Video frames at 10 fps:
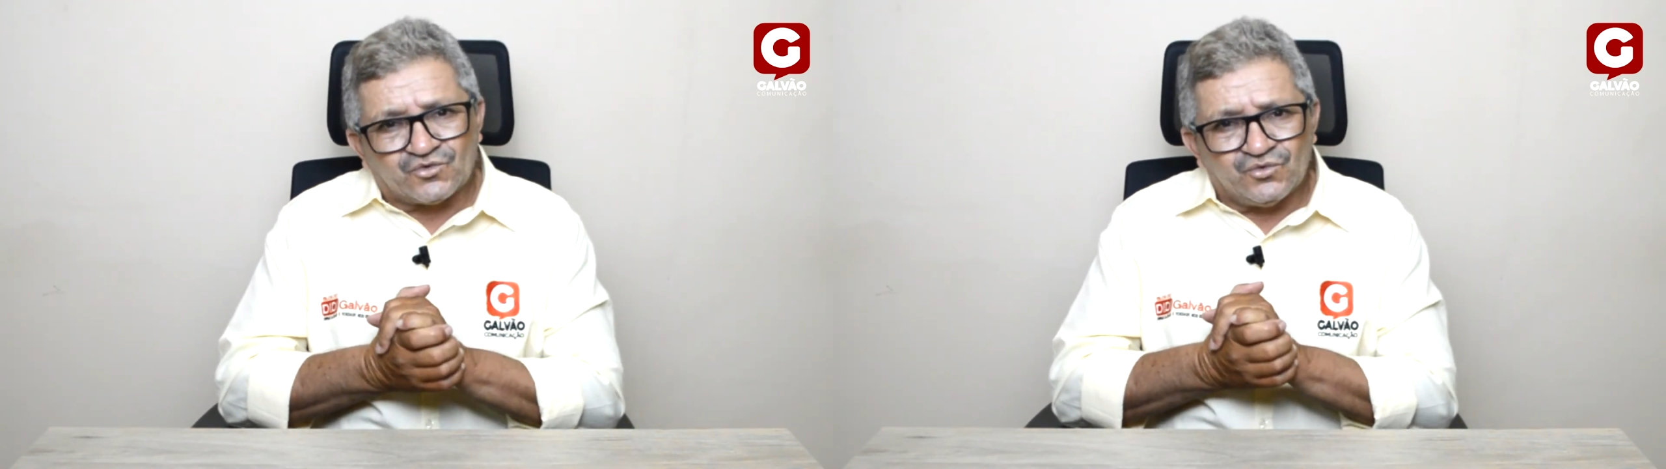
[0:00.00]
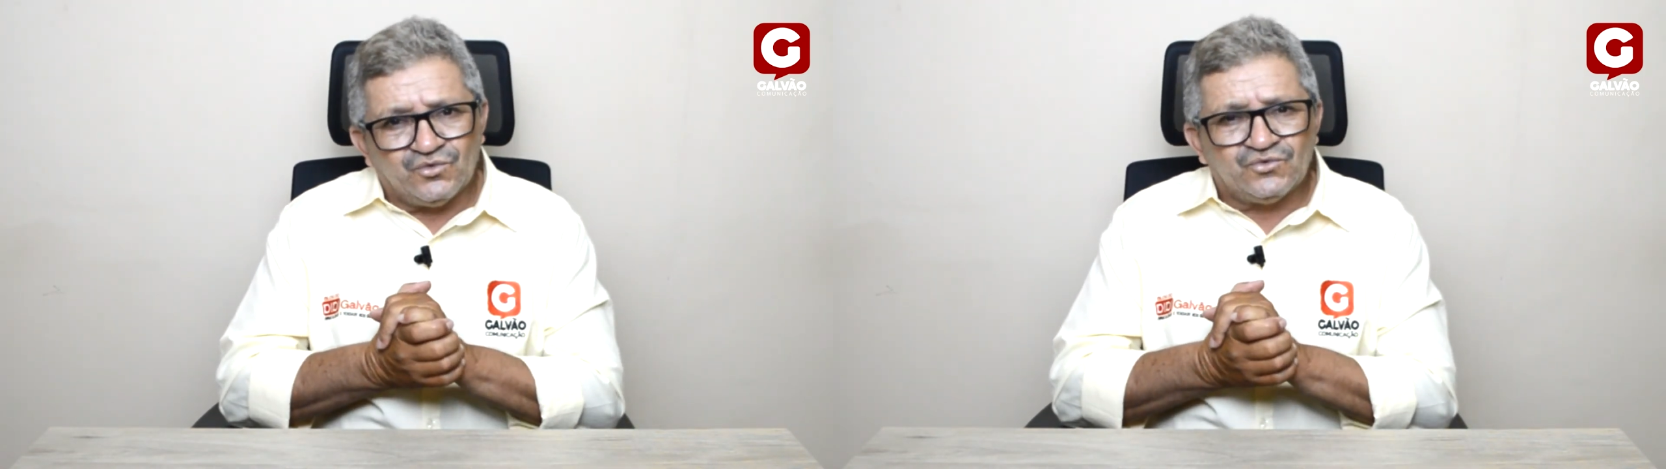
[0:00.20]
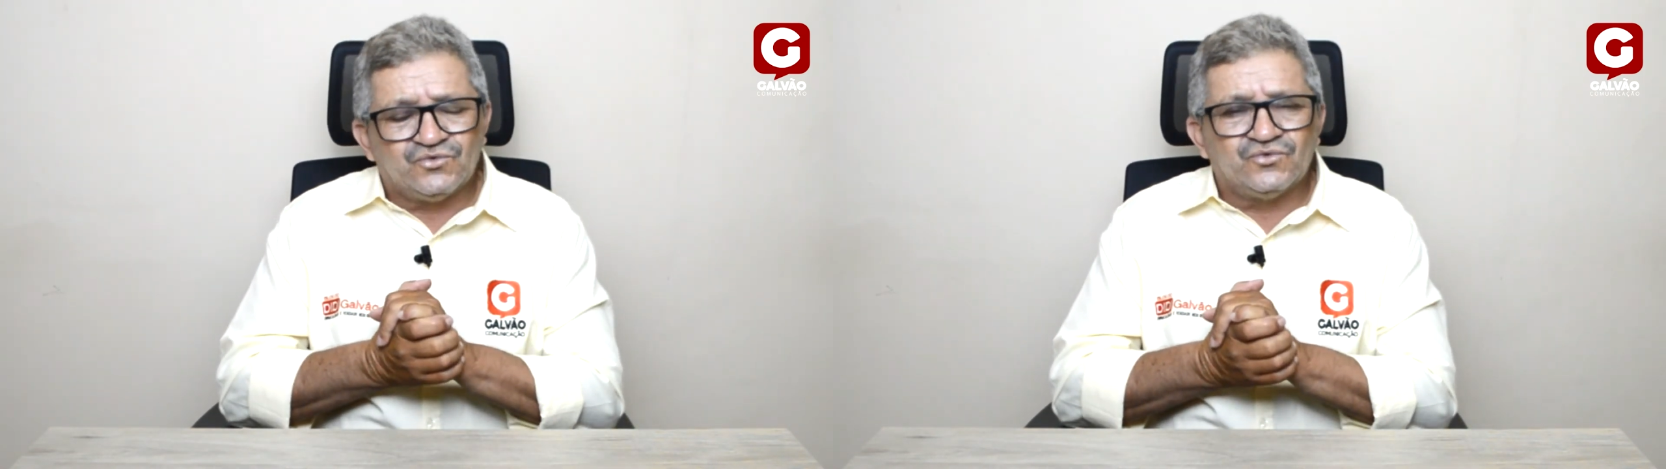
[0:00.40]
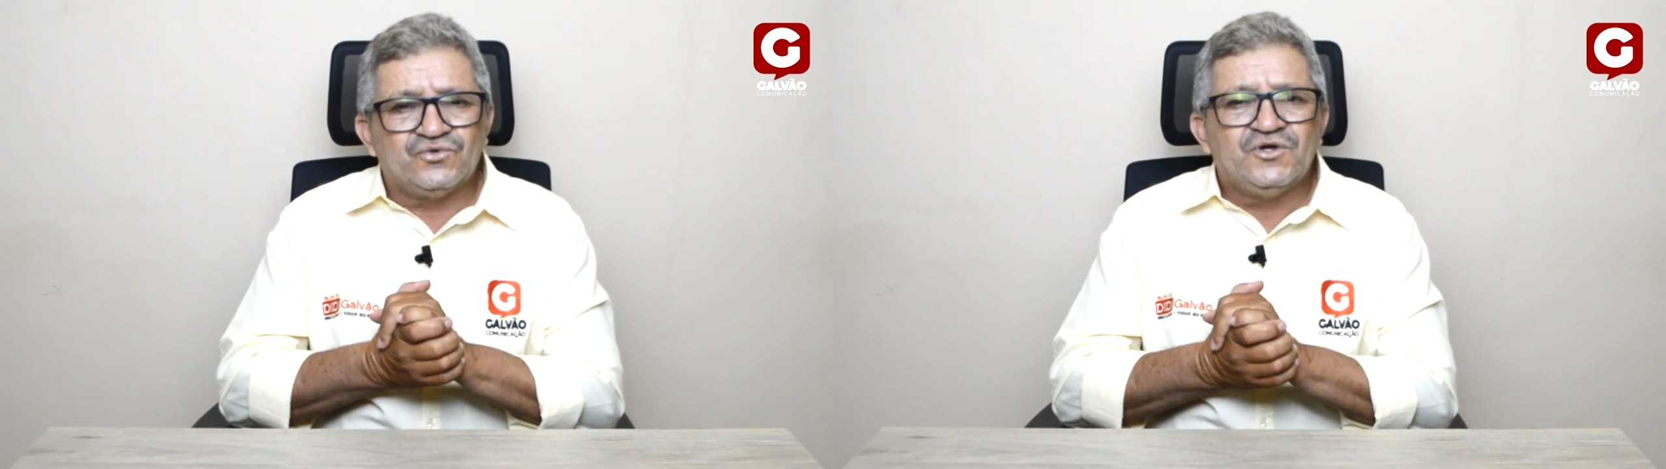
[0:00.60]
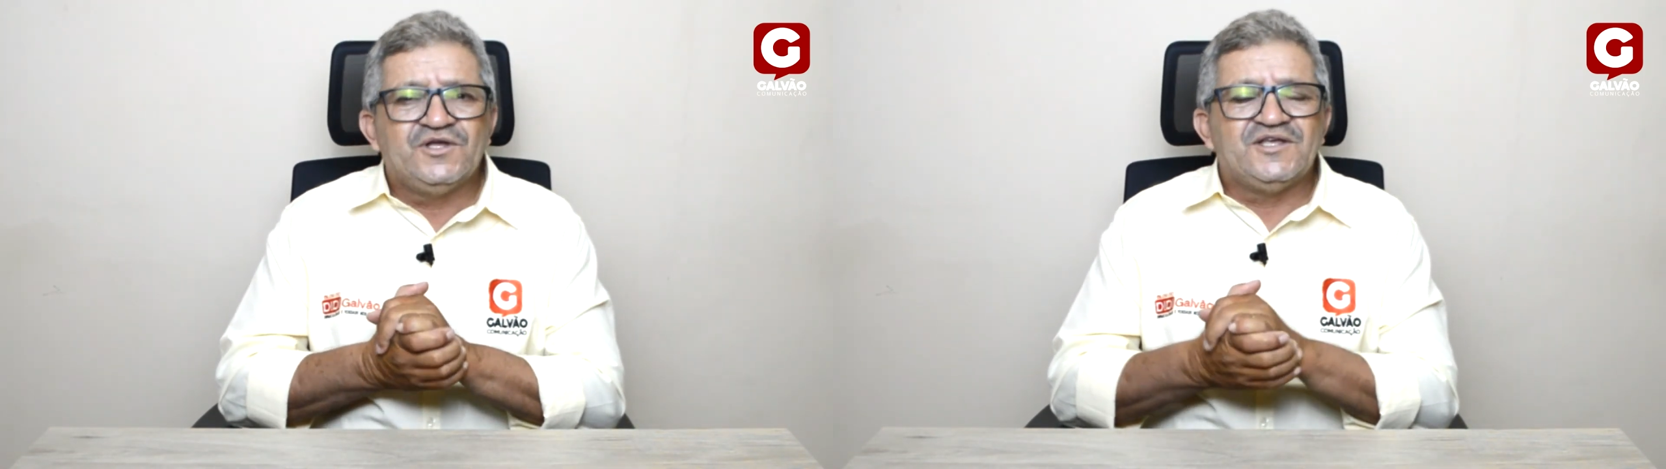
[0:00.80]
tudo